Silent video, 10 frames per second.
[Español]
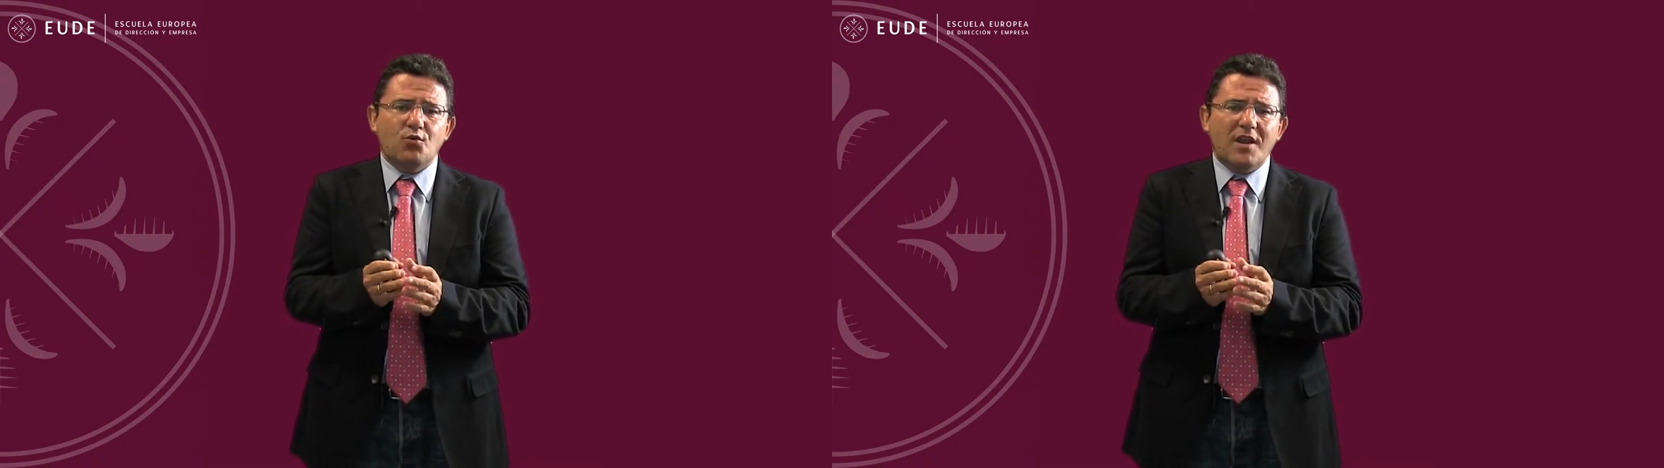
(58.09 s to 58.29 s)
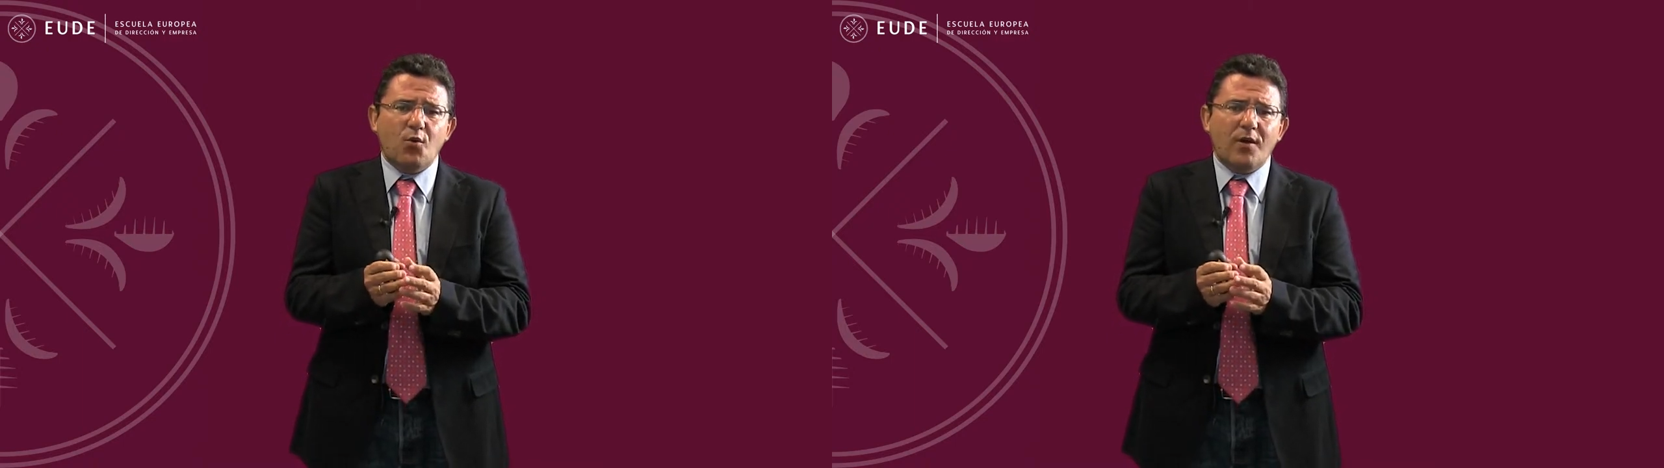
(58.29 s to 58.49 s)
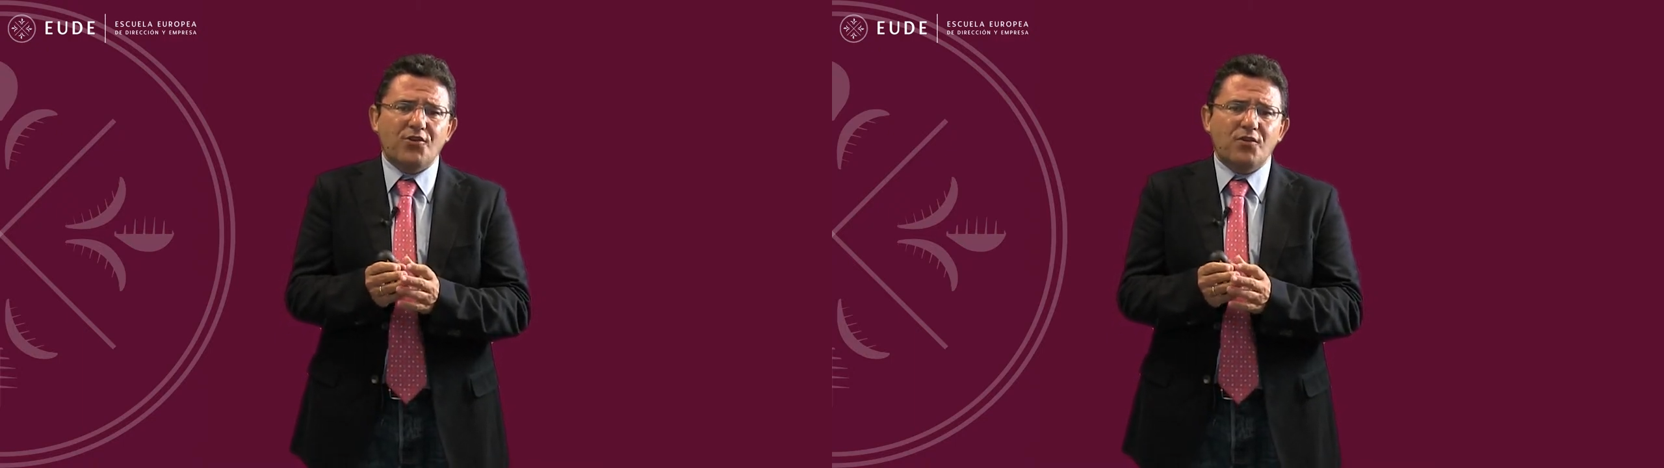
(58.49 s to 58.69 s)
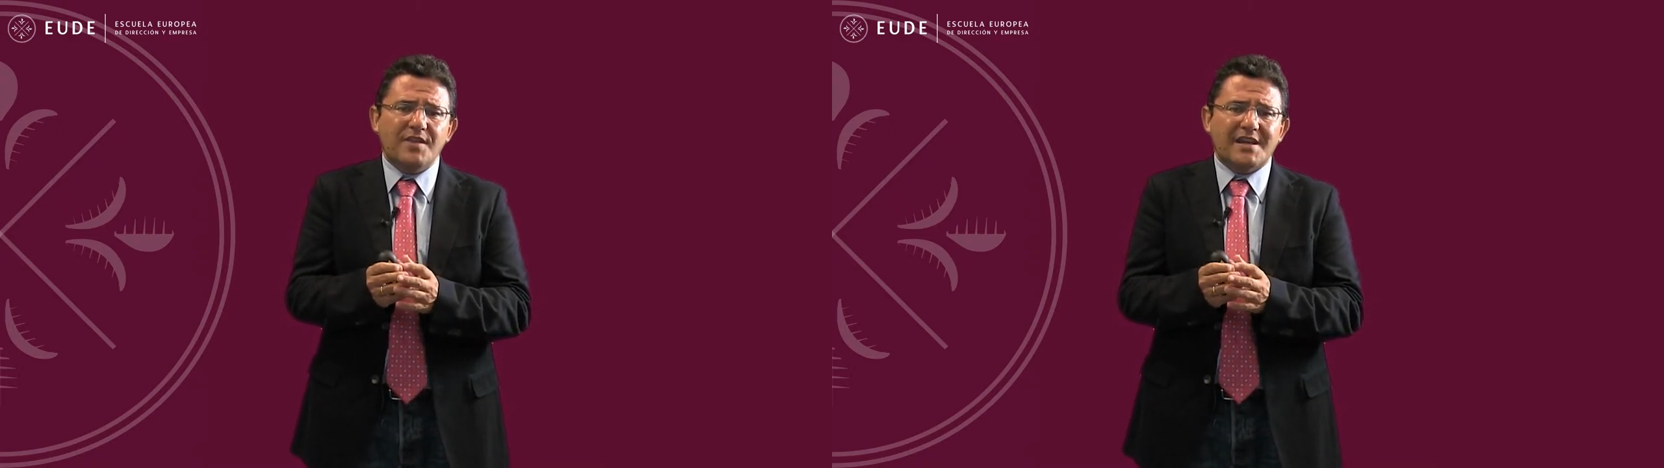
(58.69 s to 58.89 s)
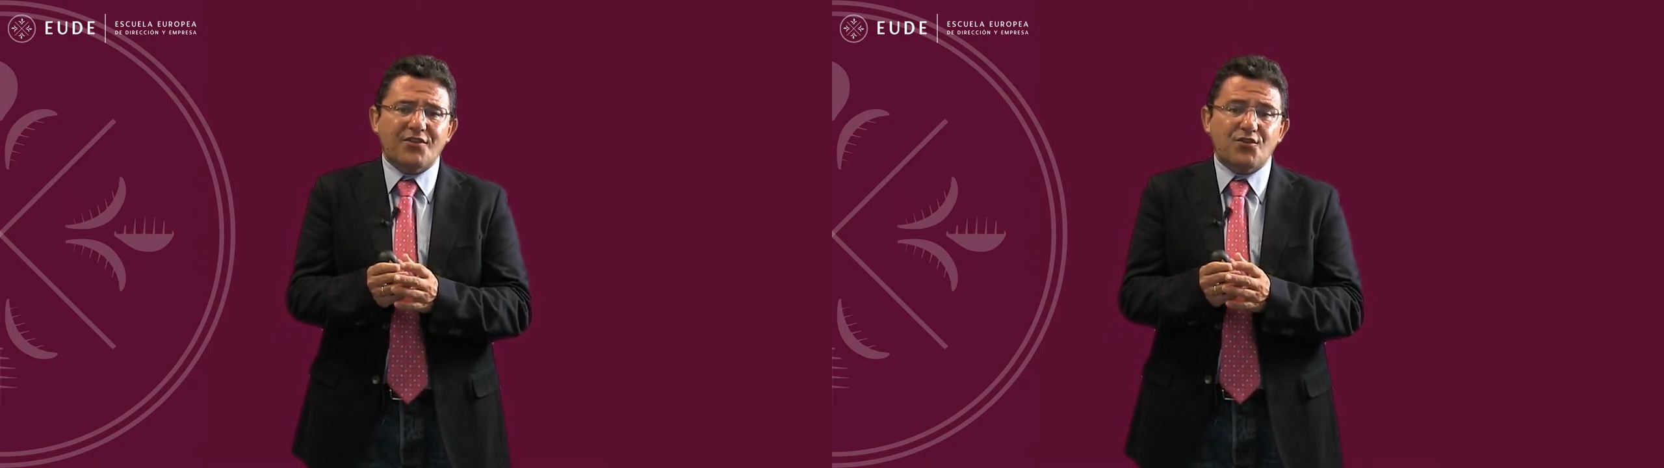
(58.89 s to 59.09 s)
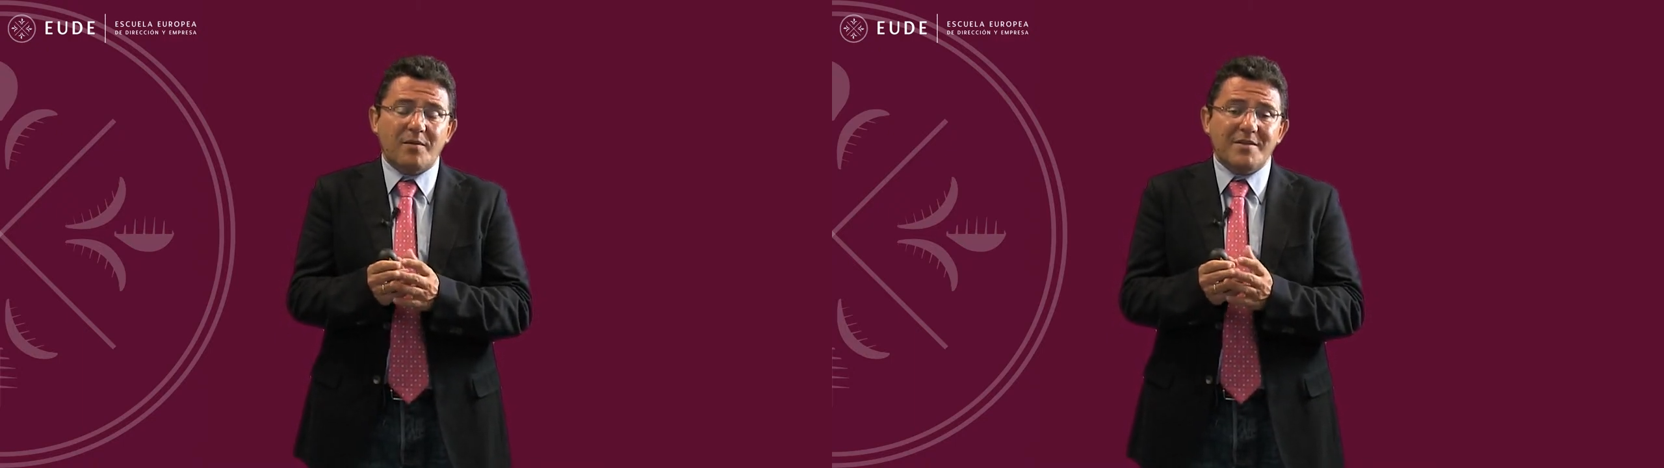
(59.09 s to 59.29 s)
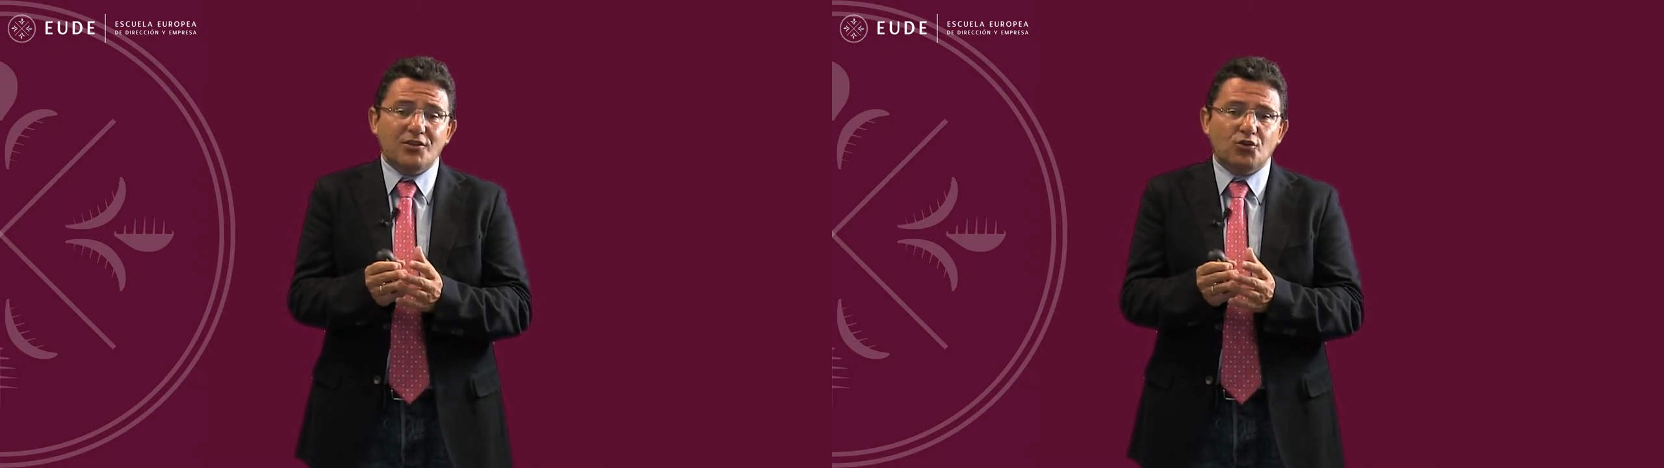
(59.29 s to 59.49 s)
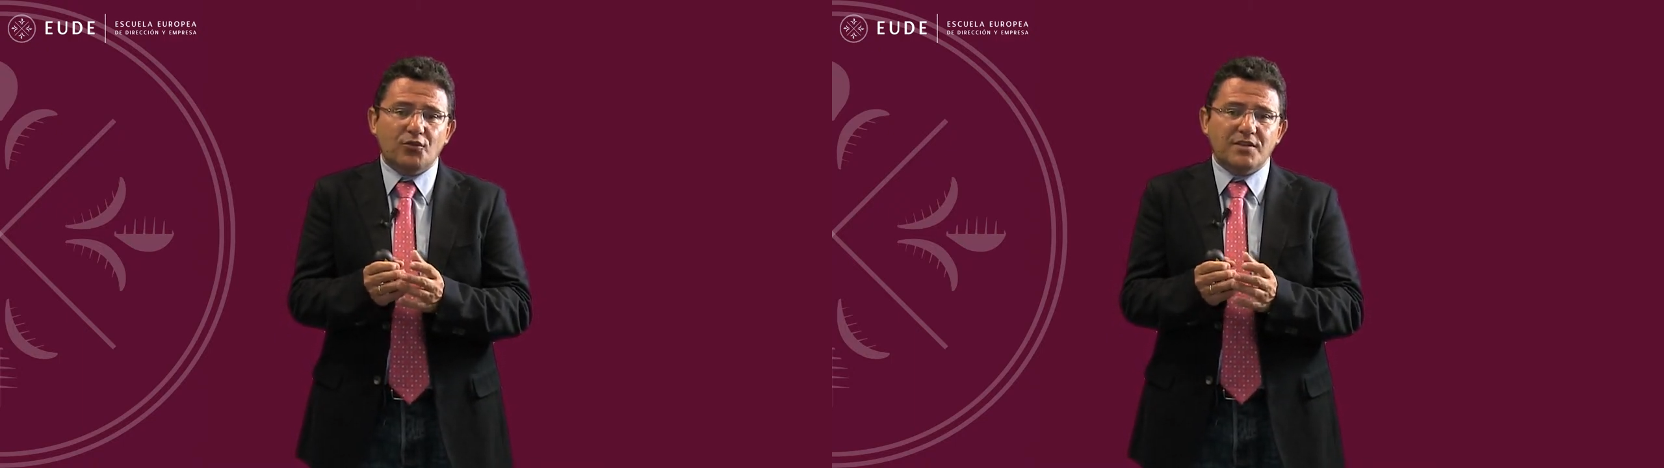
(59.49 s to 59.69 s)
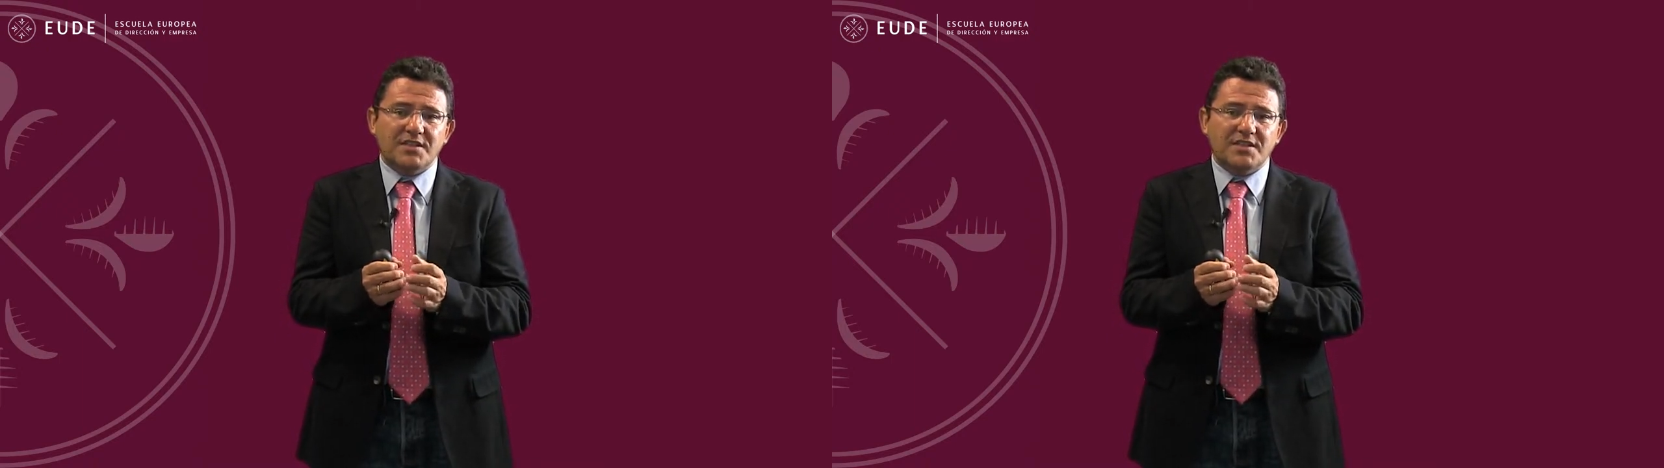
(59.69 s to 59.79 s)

una ecuación de razonamiento de